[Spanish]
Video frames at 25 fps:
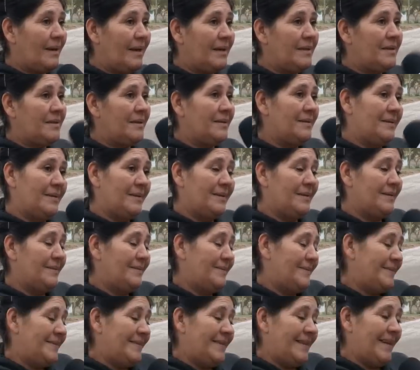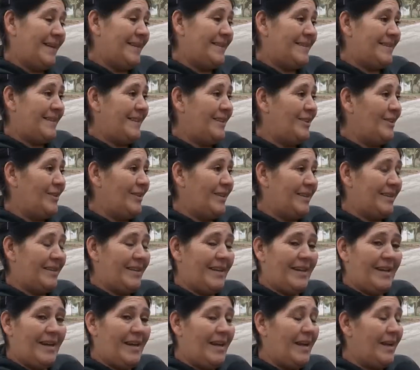Hay, hay chicos que
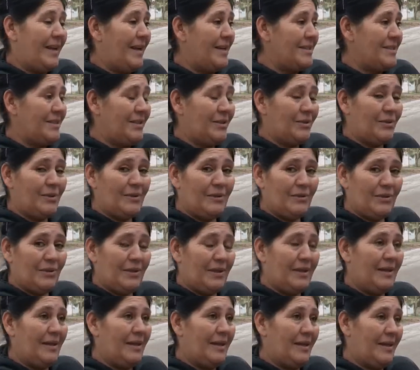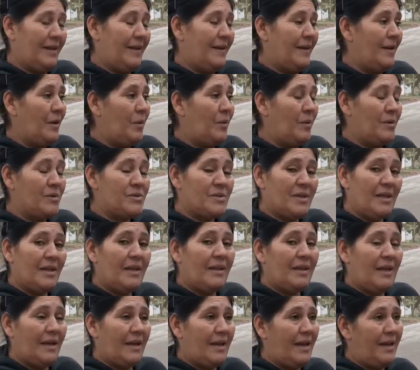están en la calle todos los días en la esquina. Uno
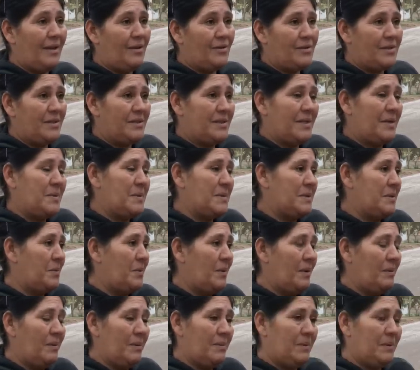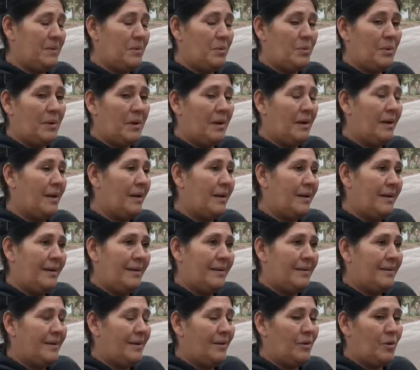sale de acá y no se sabe si vuelve vivo, porque en la
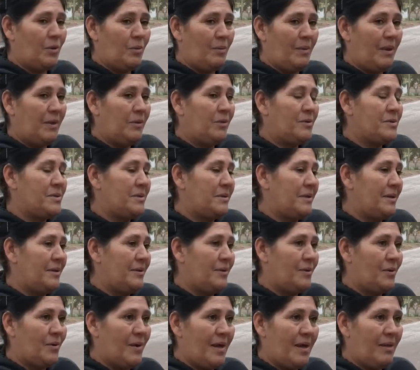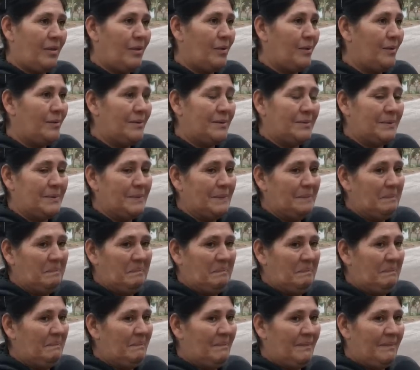esquina están tomando, se están drogando, no, no,
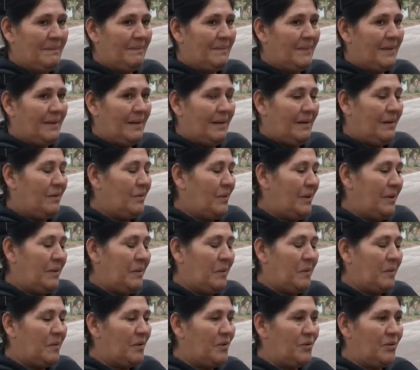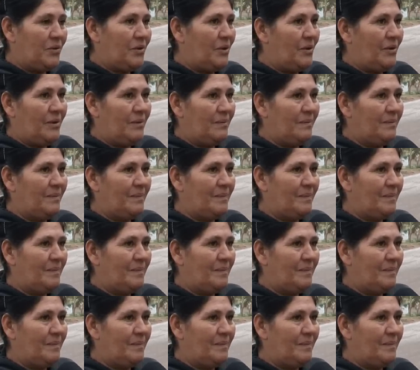no hay un control.